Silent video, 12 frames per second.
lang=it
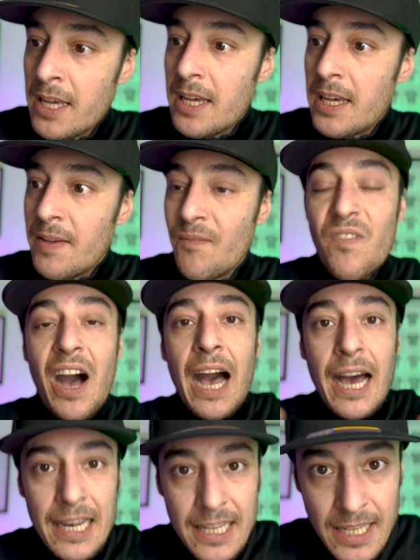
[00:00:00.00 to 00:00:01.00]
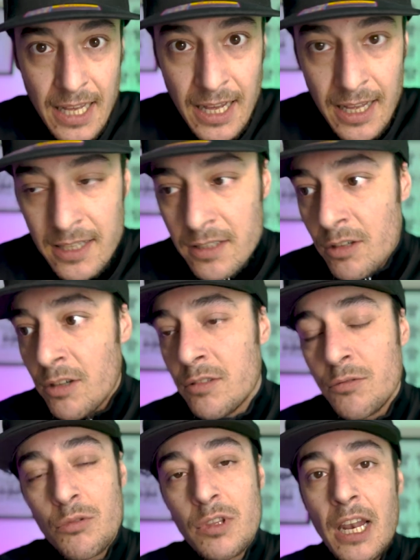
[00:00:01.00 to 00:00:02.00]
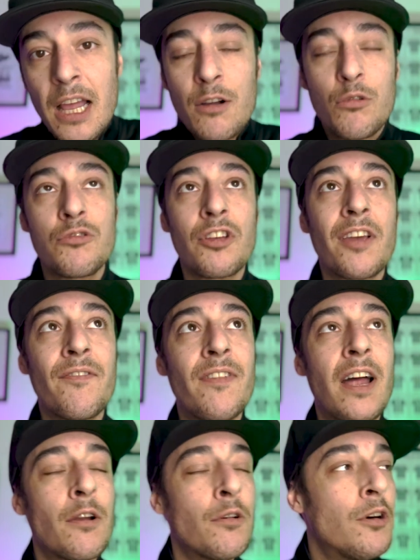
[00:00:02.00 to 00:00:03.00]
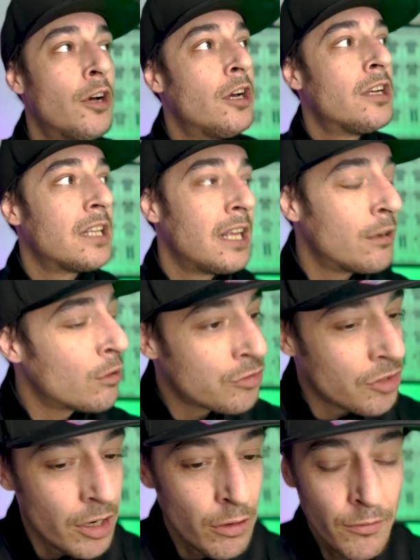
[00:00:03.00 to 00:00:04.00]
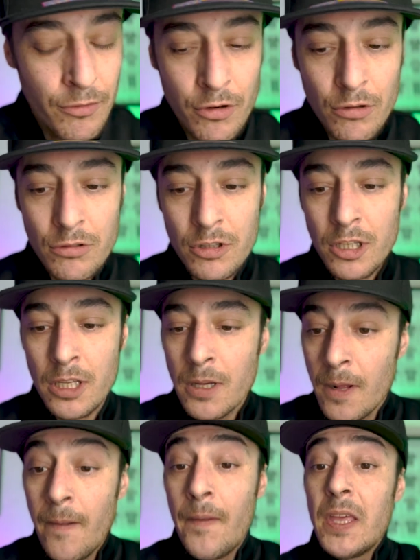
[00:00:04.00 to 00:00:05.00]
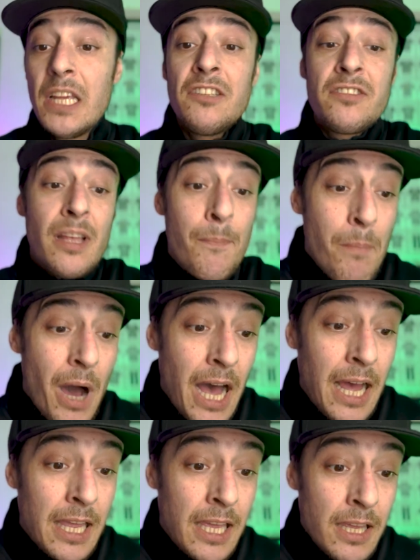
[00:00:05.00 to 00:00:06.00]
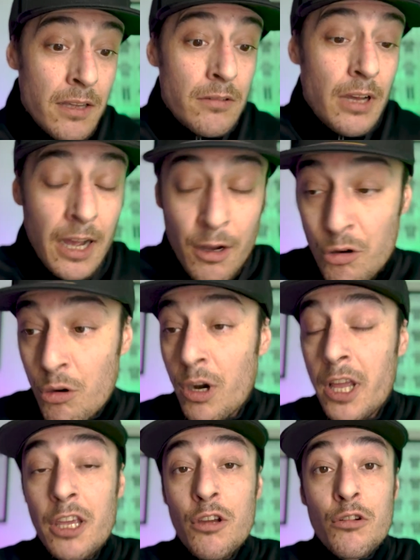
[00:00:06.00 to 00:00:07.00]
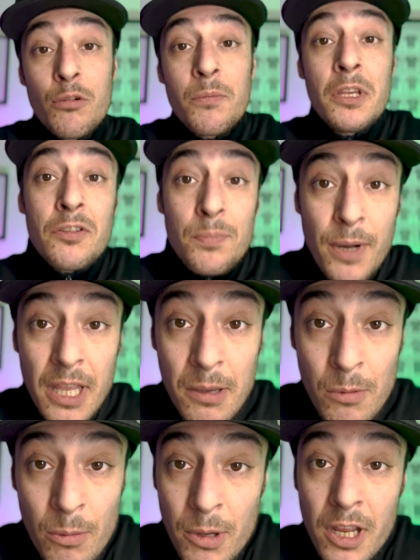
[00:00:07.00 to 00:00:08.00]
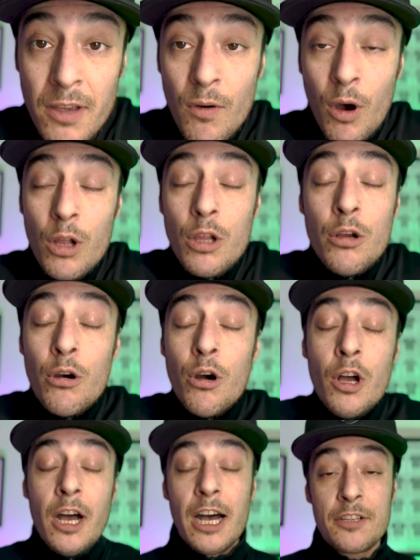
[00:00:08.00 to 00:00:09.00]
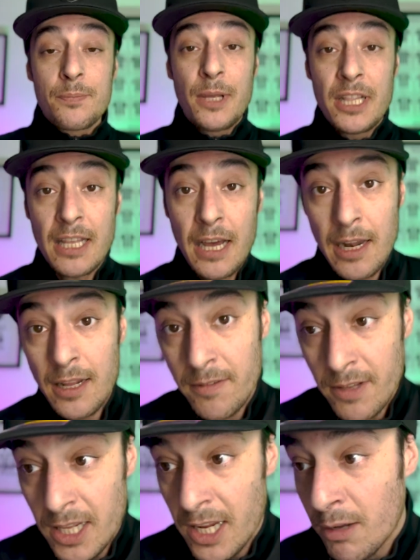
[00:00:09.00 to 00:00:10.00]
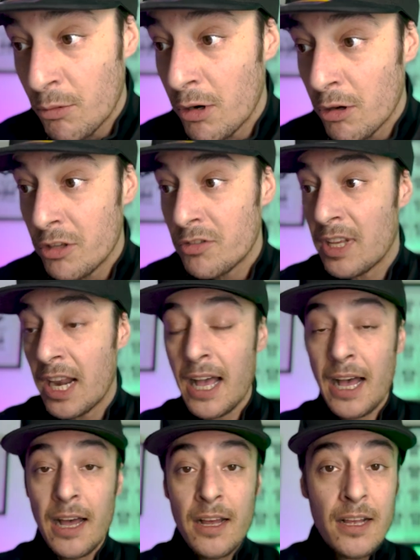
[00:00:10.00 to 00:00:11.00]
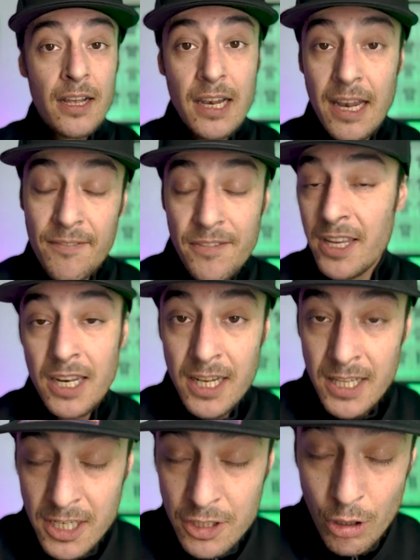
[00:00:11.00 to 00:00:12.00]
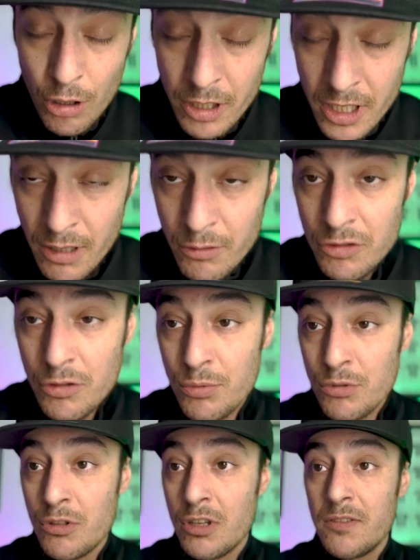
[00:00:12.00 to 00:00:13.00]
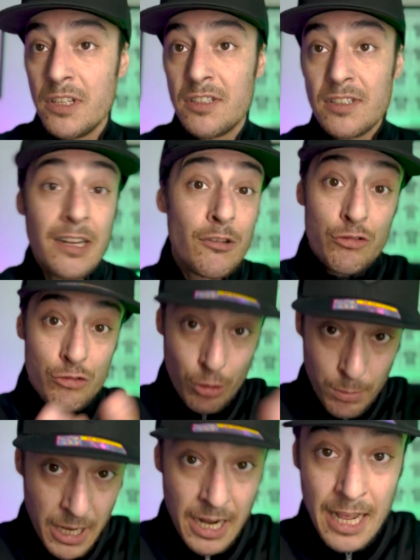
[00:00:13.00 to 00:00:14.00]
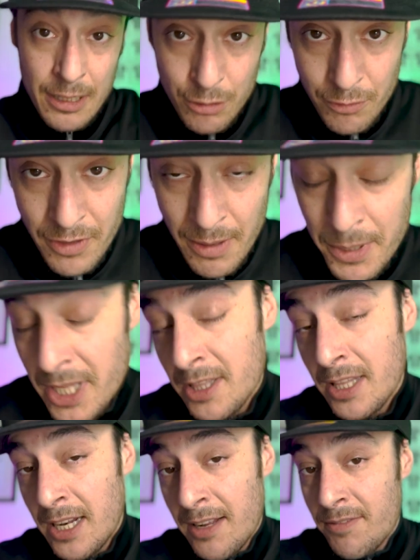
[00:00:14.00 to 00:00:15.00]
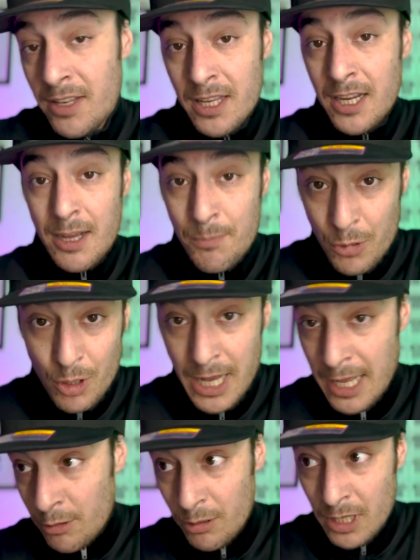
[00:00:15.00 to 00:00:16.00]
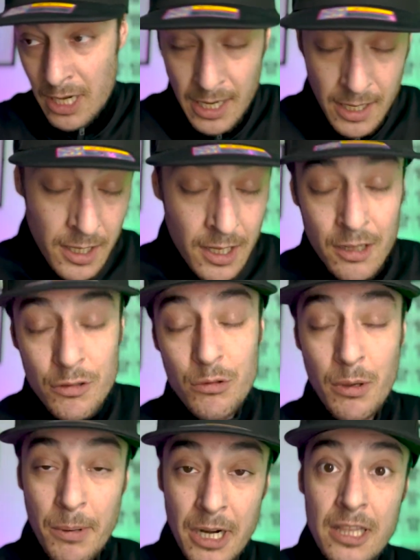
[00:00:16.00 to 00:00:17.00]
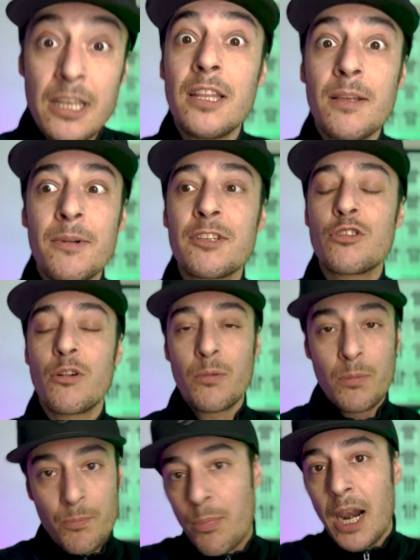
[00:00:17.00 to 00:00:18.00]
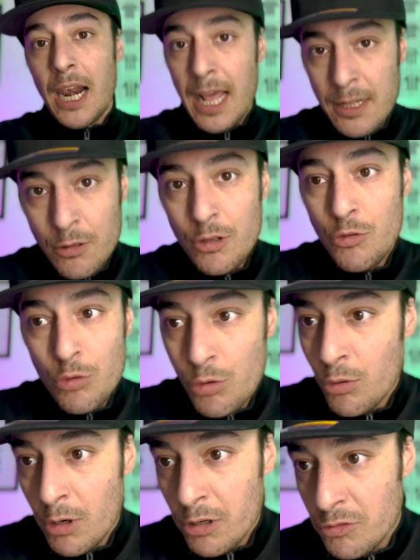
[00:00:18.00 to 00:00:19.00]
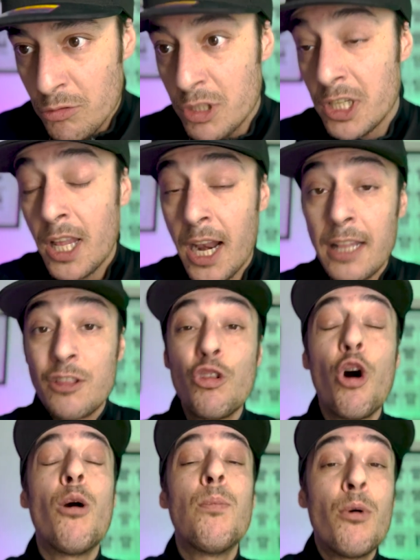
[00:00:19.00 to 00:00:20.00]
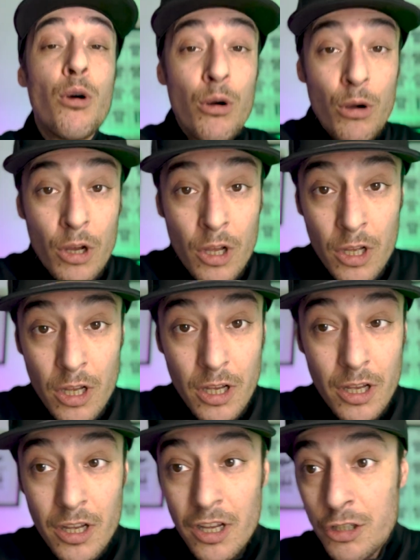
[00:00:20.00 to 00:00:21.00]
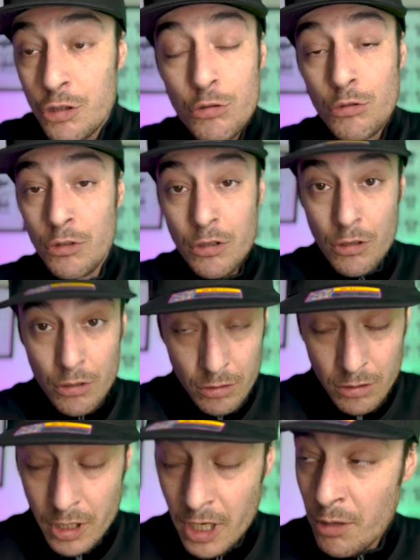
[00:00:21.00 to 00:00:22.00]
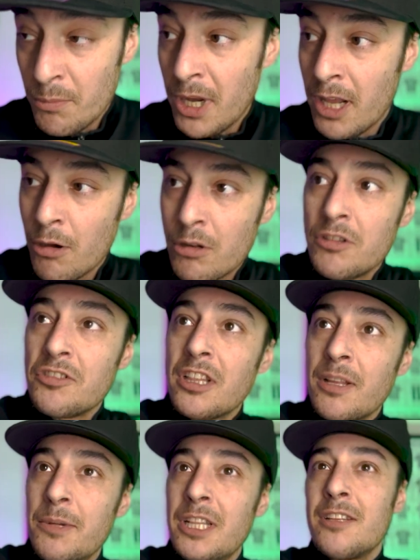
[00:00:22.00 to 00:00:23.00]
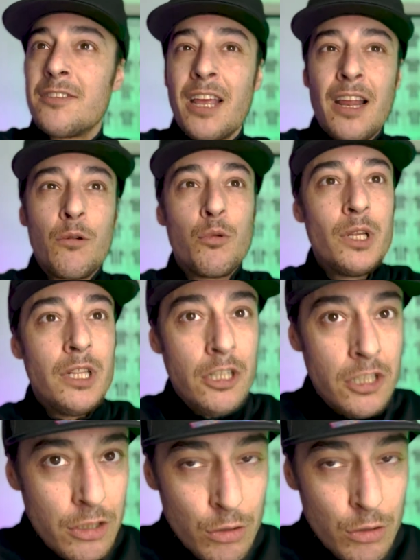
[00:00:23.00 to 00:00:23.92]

eh, valida no? tutta l'accusa che fanno nei nostri confronti. In stand-by ancora io non mi esprimo perché voglio aspettare di vedere quello che sarà la fine dei giochi da questo punto di vista e non sto parlando ovviamente della fine del campionato tra due partite, ma sto parlando di tutto quello che succederà dopo eh, giugno, che non mi ricordo esattamente se era il 15